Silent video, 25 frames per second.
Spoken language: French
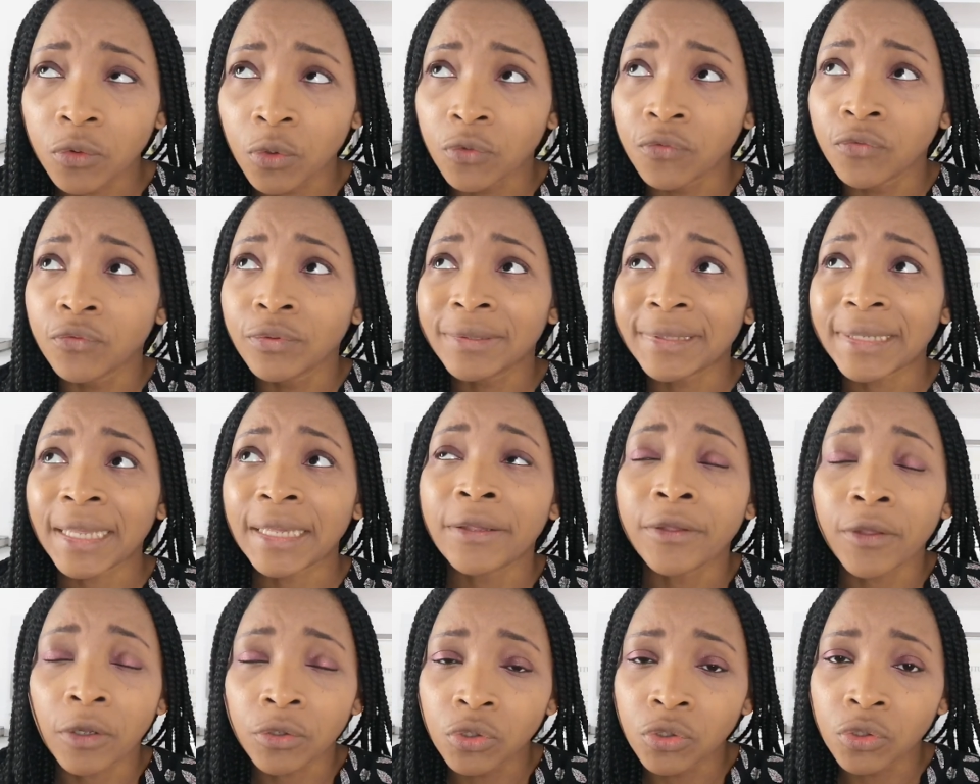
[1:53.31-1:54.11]
que vos
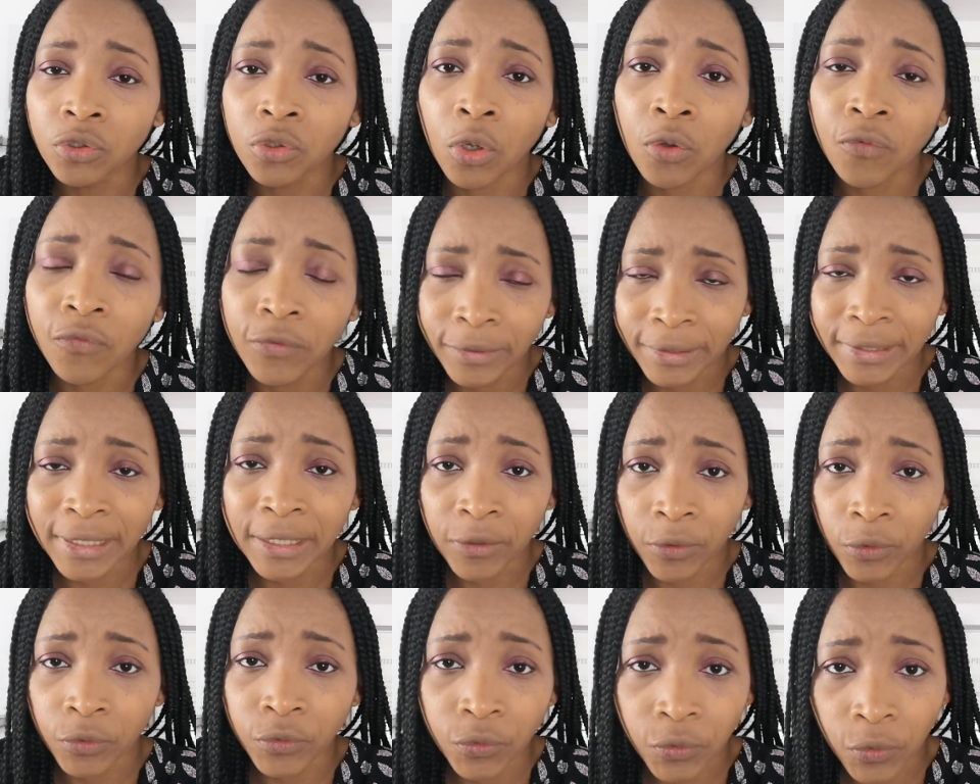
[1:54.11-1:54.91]
5 heures de temps vaut
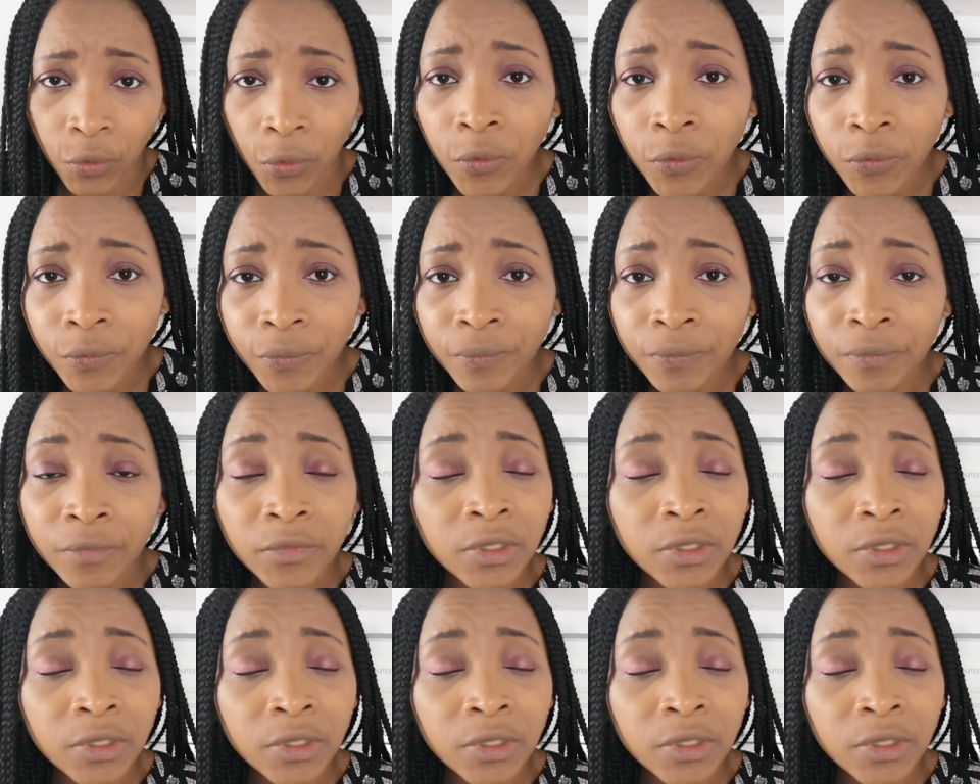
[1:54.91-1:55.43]
50 euros,